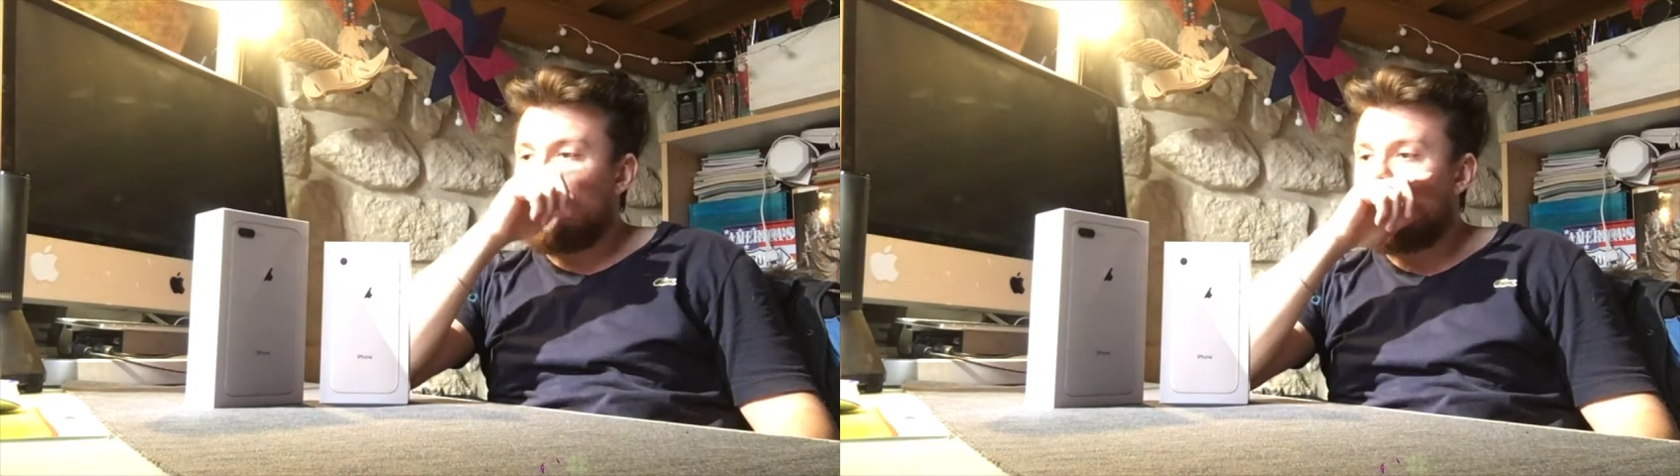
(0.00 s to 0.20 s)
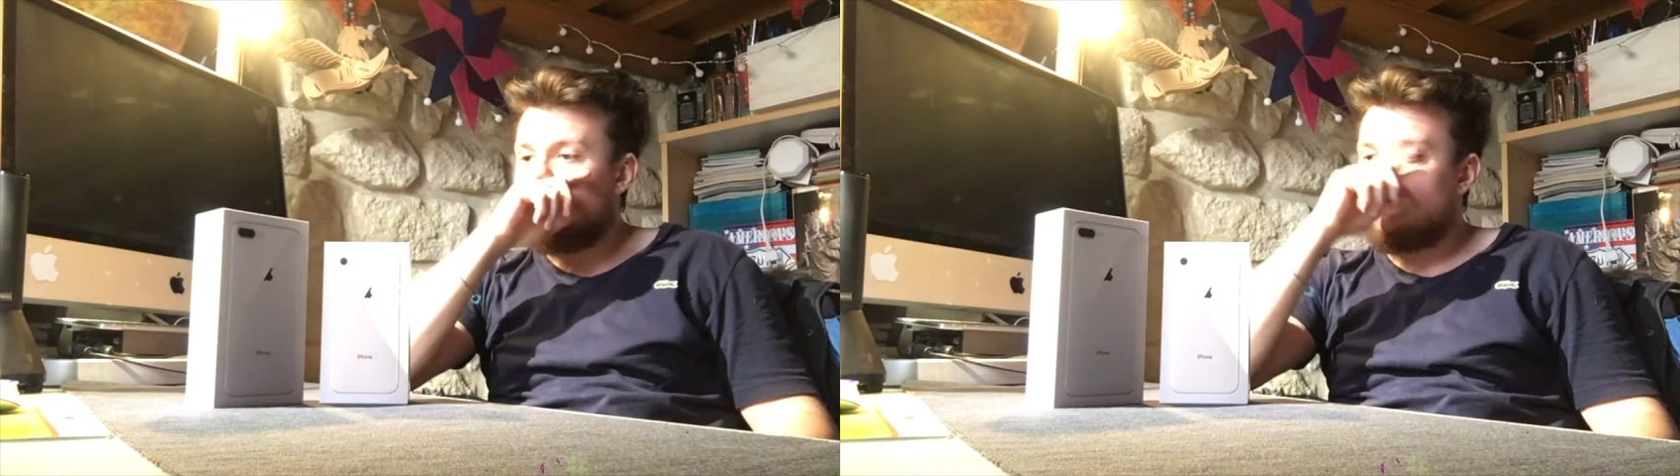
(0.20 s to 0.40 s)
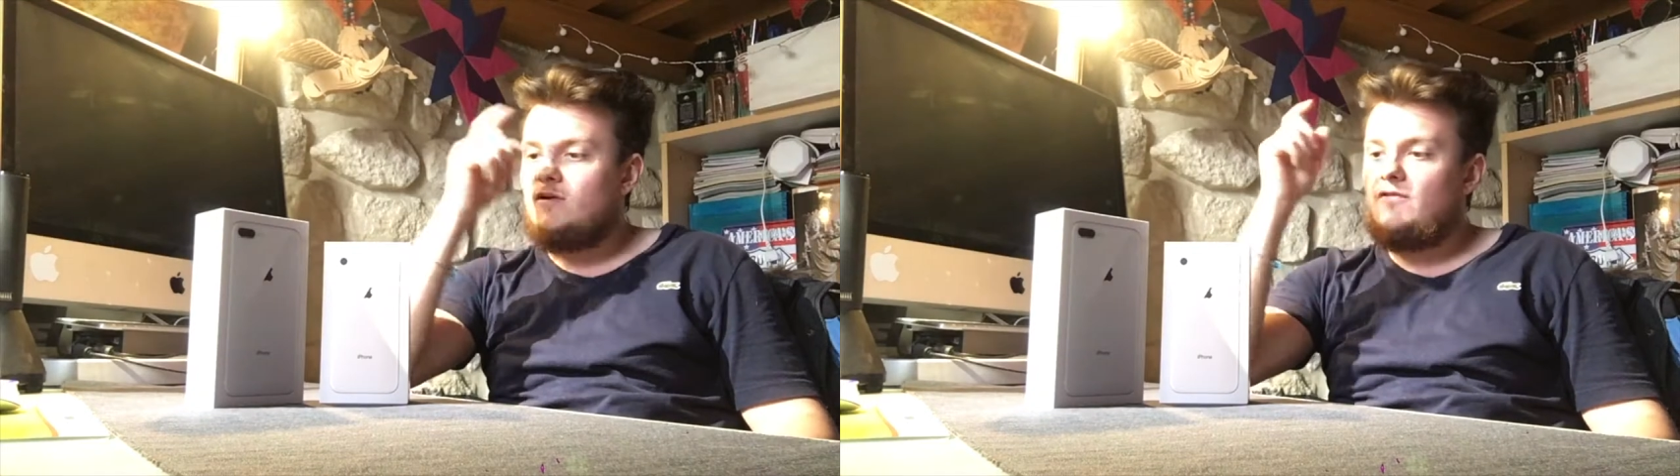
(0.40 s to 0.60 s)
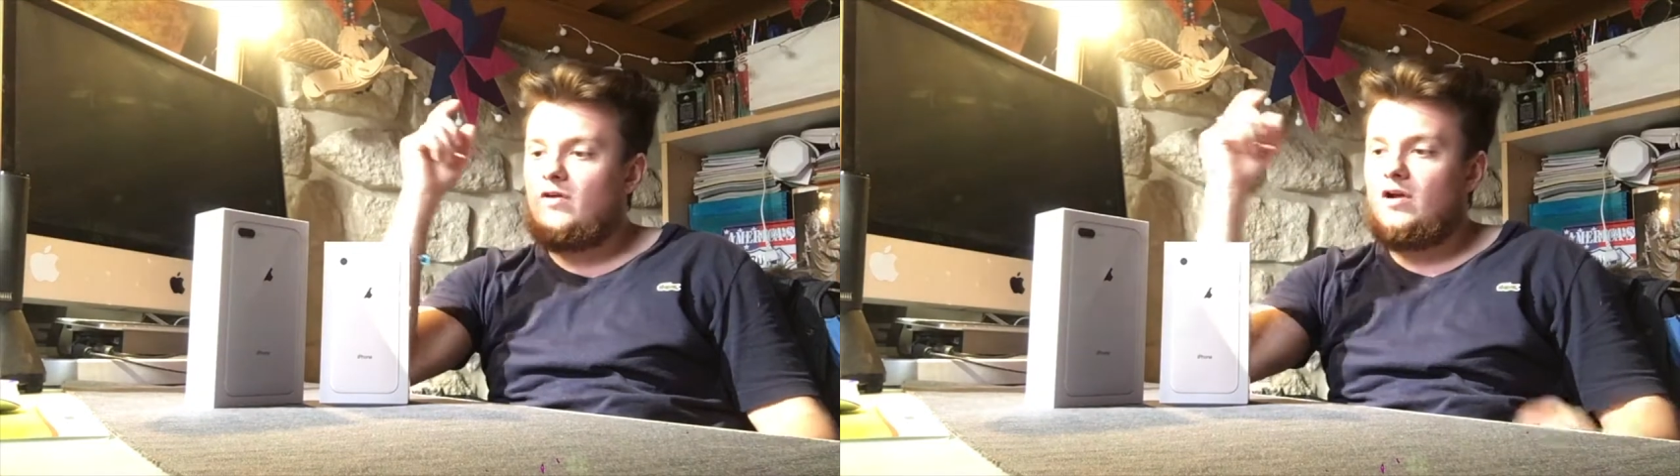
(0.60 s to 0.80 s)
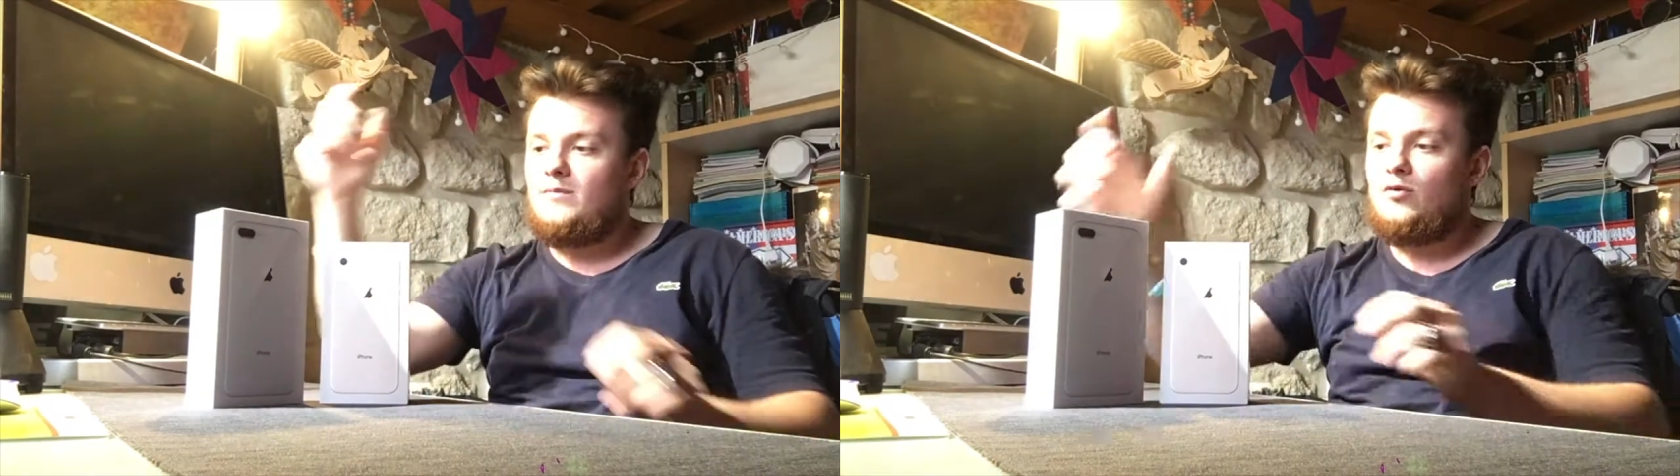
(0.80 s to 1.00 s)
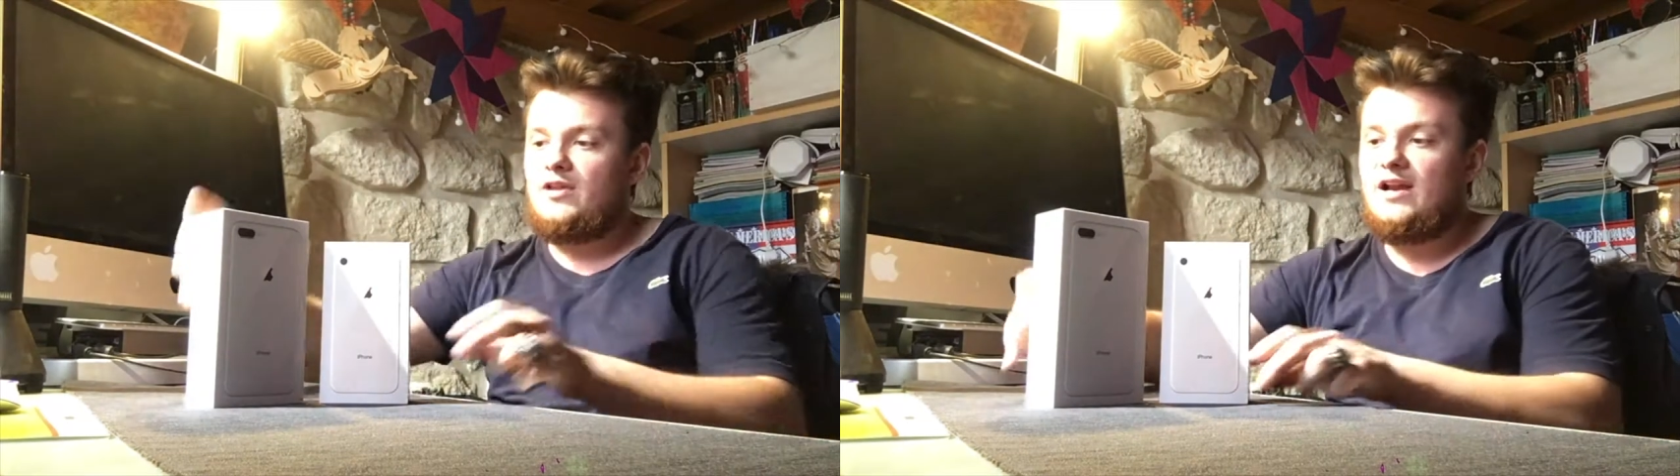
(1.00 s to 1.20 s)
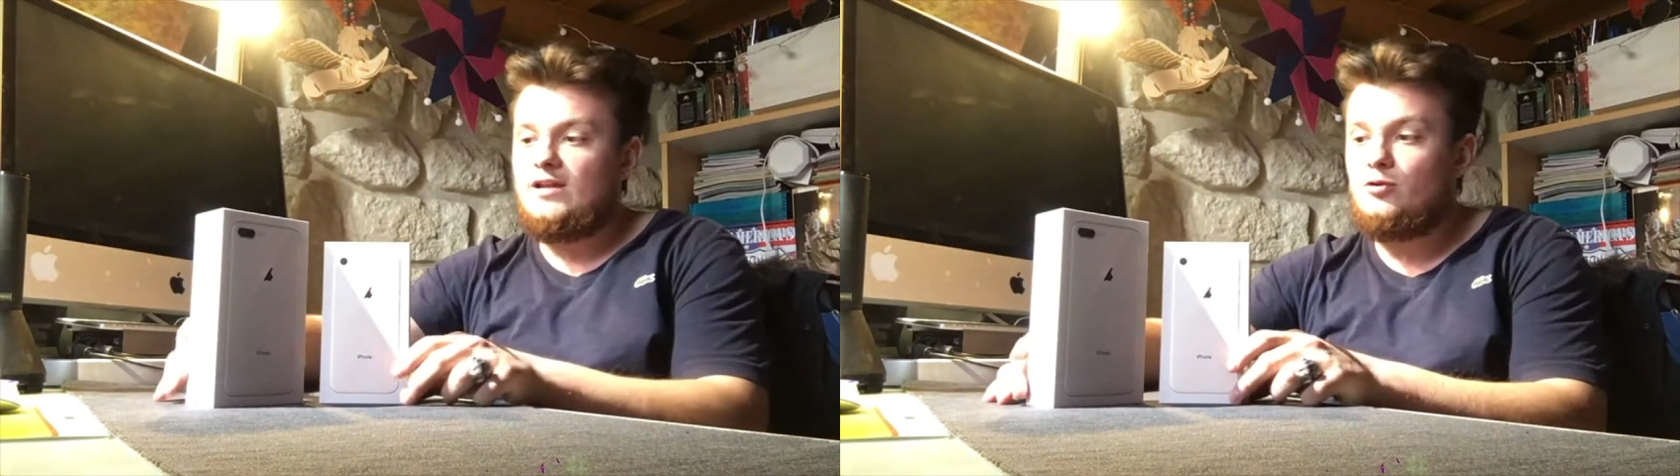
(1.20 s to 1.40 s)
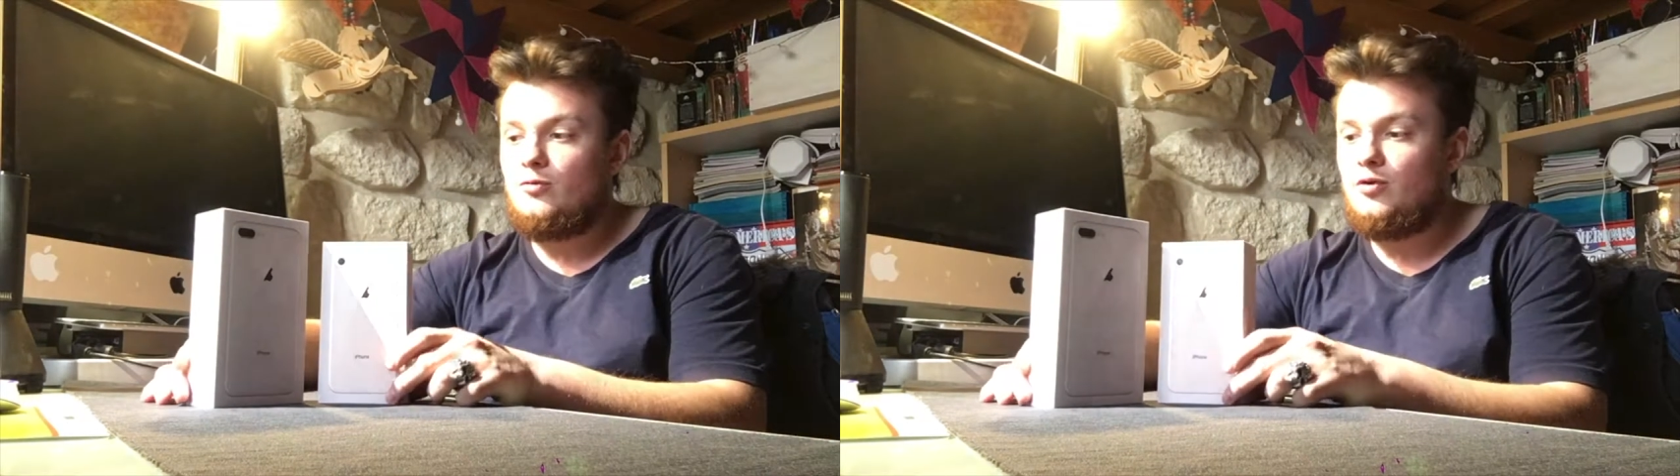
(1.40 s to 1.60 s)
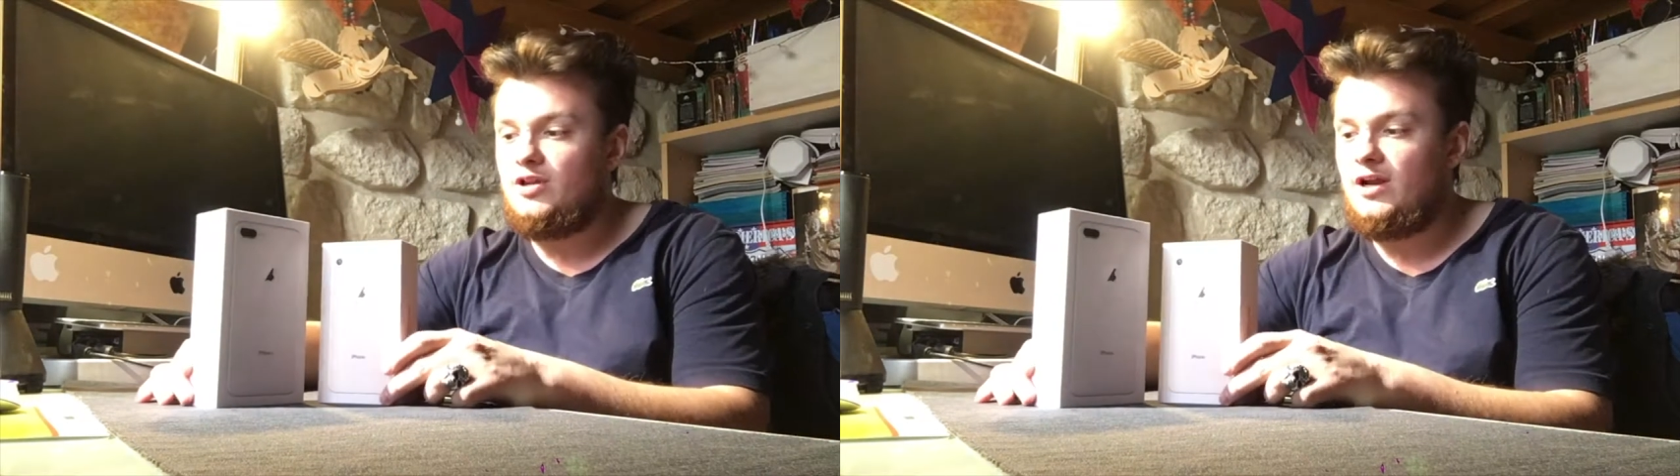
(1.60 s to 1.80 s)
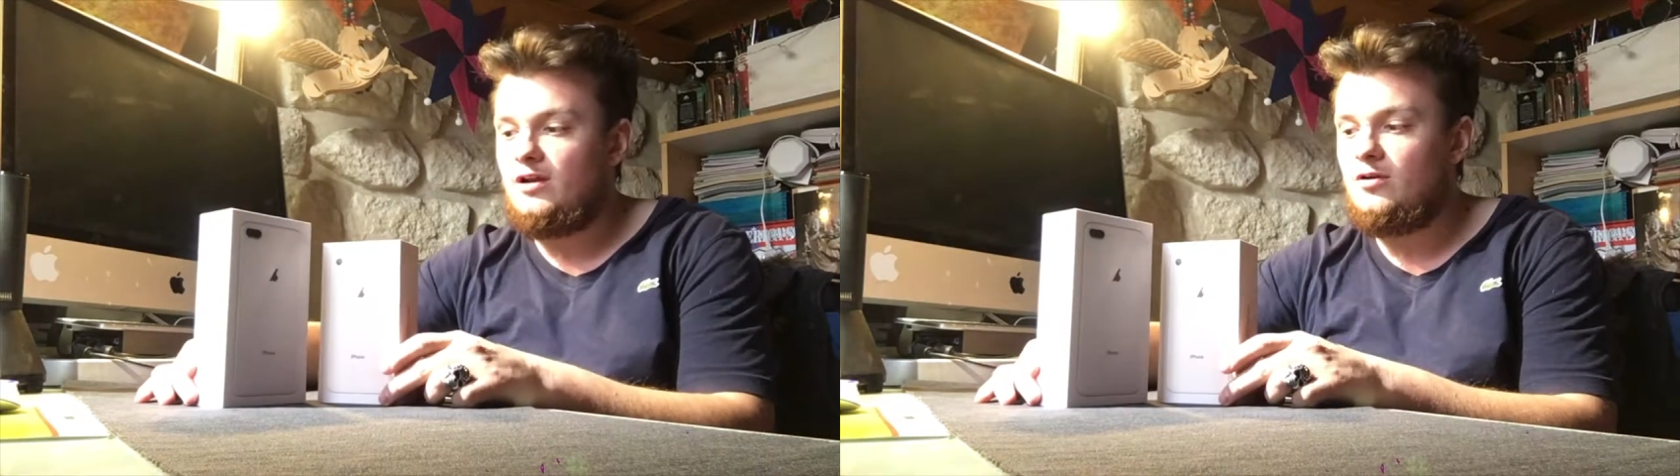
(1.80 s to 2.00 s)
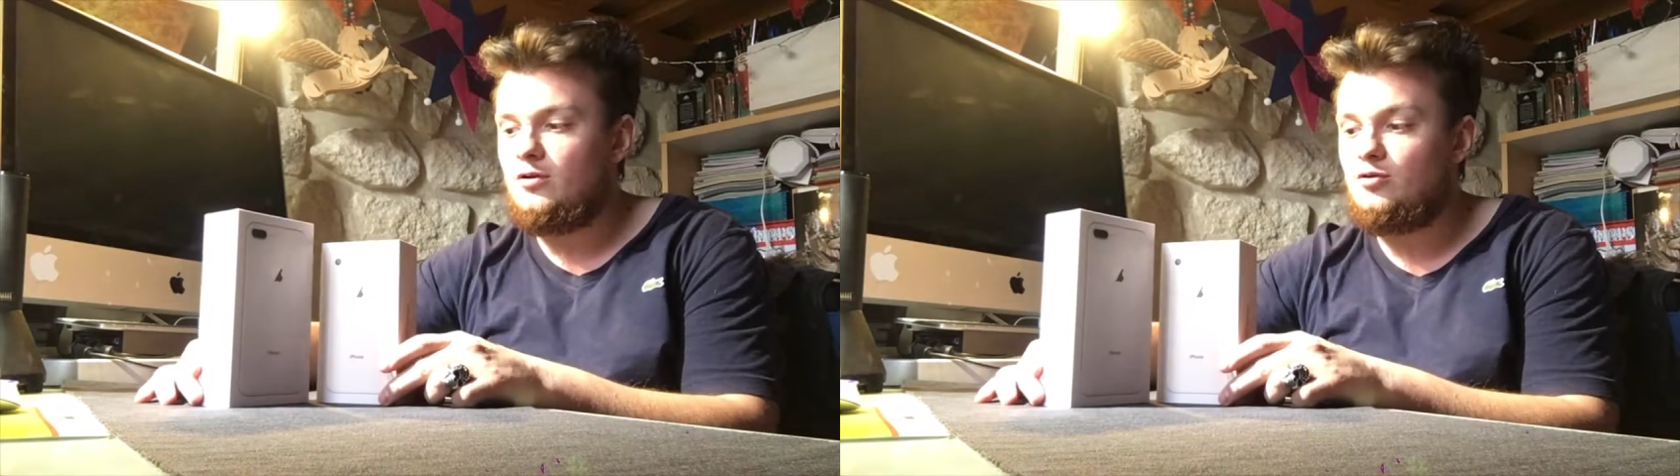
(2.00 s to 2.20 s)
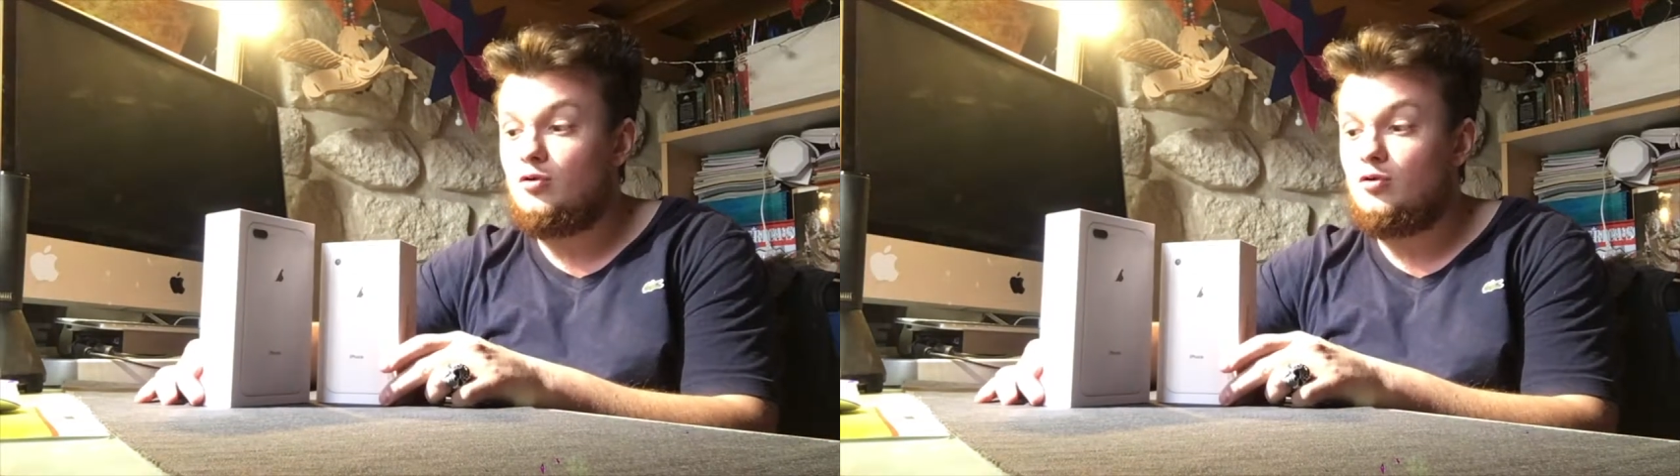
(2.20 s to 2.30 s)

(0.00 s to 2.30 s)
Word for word: Euh, voilà, on a les deux modèles,